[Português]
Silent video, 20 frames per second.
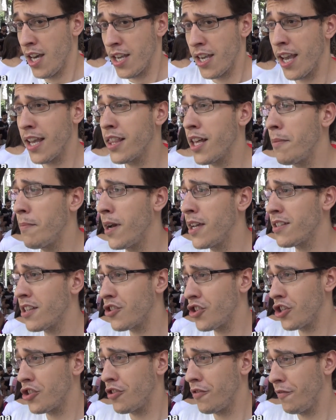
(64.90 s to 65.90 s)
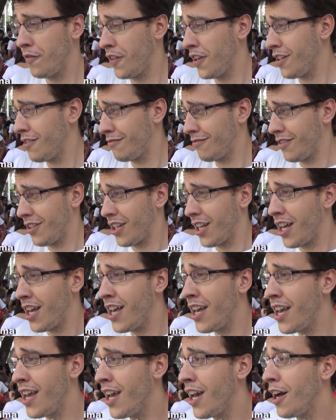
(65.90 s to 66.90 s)
E ainda mais a gente vê
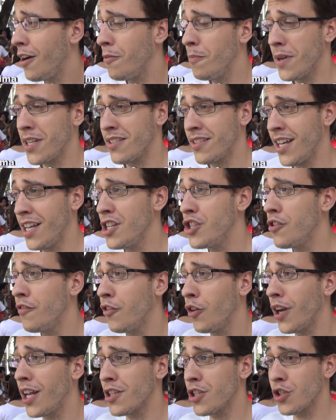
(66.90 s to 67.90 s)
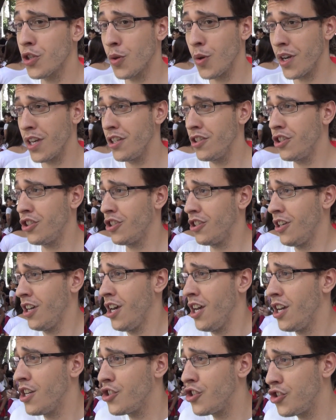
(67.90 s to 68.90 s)
é, uma série de violações
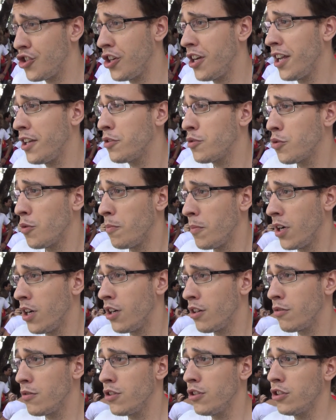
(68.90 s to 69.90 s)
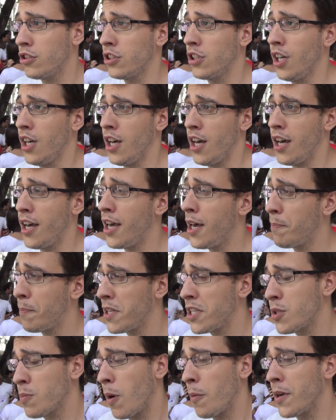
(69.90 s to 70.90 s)
de direitos humanos, é,
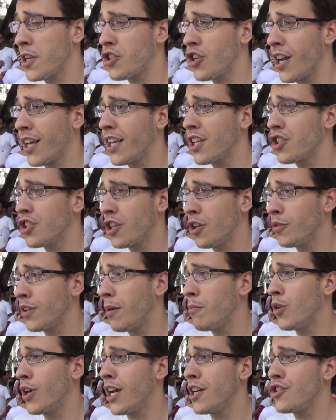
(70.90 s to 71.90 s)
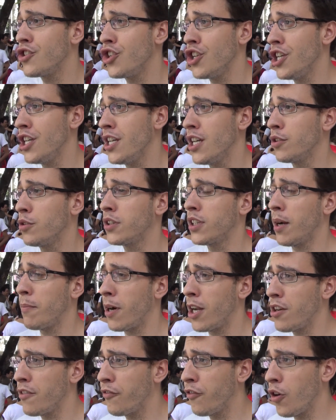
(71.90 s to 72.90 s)
principalmente na questão da moradia, do
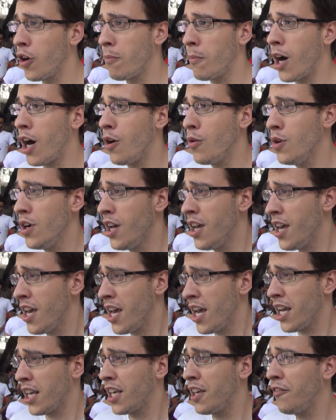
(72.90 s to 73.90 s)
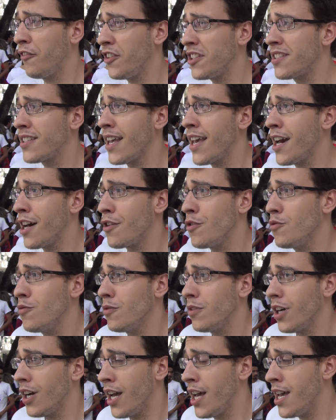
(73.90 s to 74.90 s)
trabalho informal, que fizeram
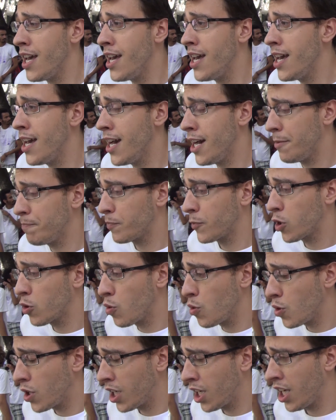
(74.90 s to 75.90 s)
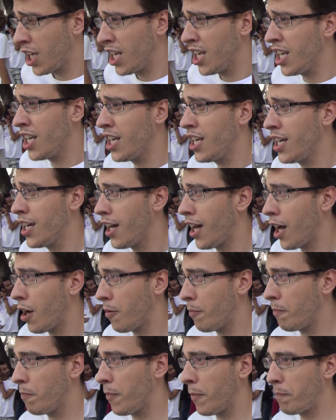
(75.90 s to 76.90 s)
é, com que
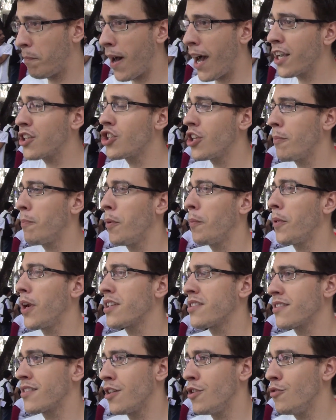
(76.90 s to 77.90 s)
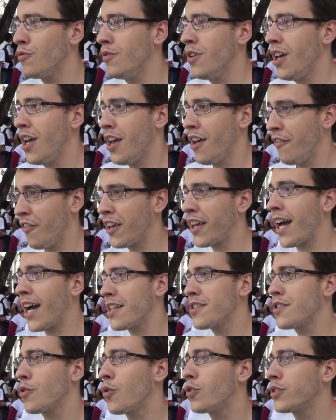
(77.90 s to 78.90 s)
parte da população
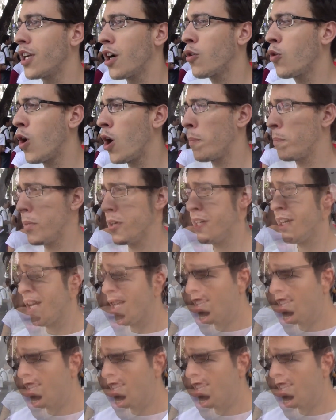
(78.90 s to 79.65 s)
ficasse contra a Copa.